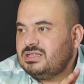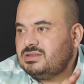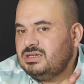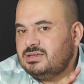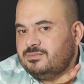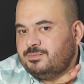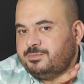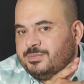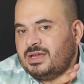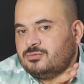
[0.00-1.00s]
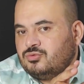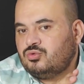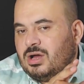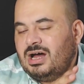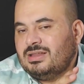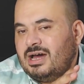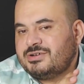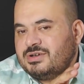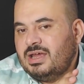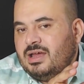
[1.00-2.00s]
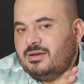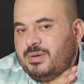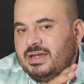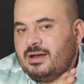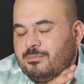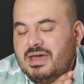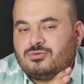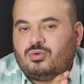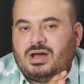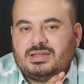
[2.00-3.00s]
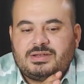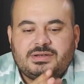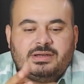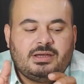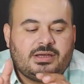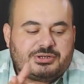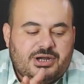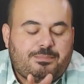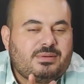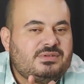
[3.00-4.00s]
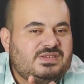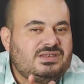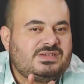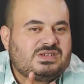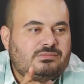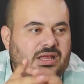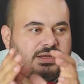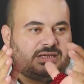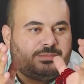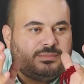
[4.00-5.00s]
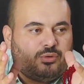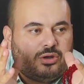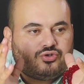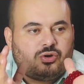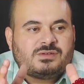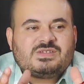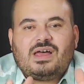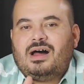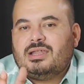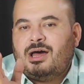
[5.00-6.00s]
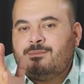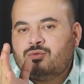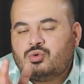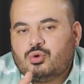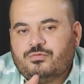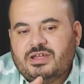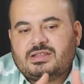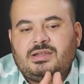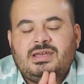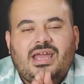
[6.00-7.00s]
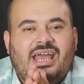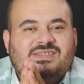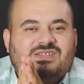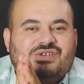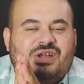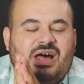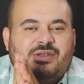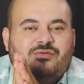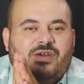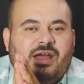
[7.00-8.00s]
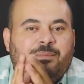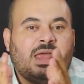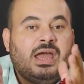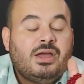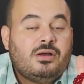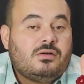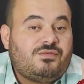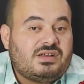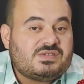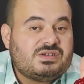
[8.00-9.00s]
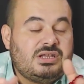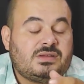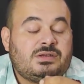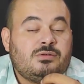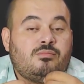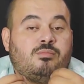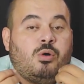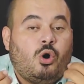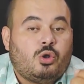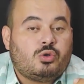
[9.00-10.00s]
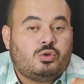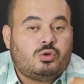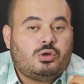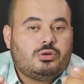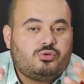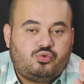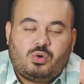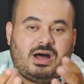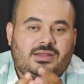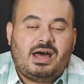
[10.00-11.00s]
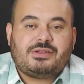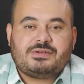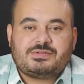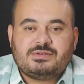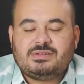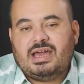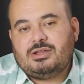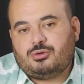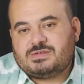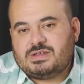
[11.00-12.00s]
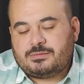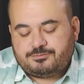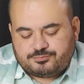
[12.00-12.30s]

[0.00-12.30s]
ettiği hmm, dualar, peygamber duaları Rabbimizin isimleri gibi böyle çok sağlam, kuvvetli, esrarı ve fazileti bol dualardır değerli dostlarım.